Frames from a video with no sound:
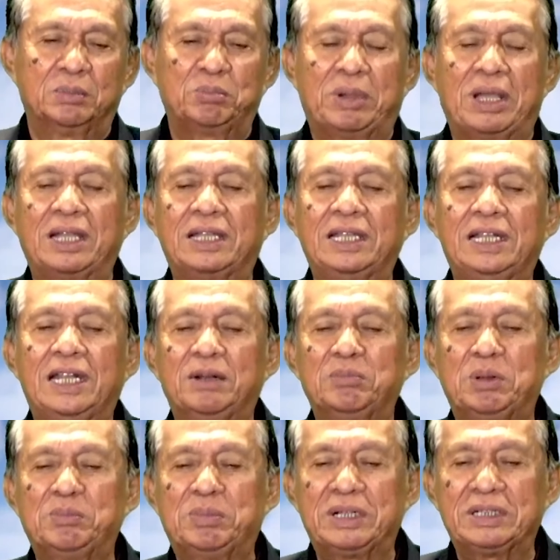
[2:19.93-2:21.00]
Panggilan
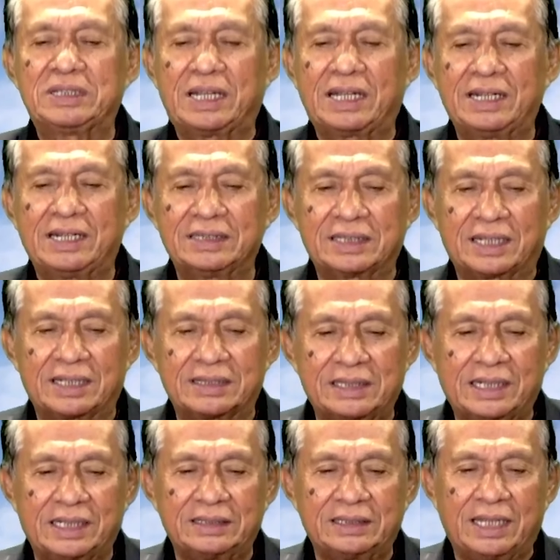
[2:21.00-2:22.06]
memberitakan ajaran
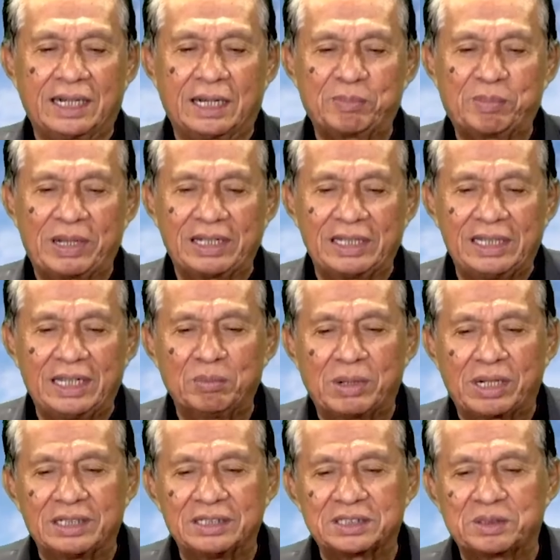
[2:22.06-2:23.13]
sehat adalah panggilan
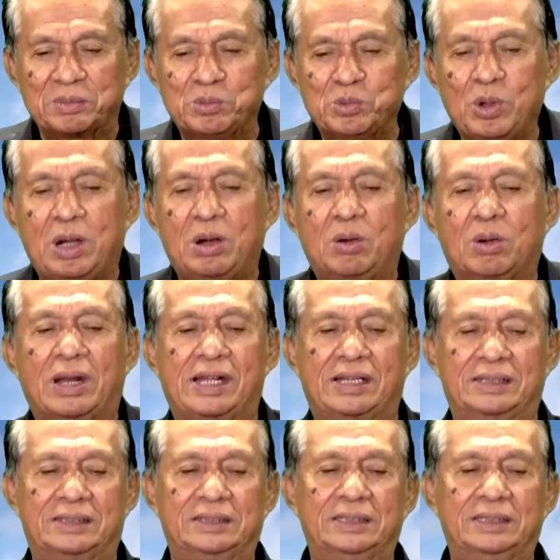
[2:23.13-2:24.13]
bagi semua orang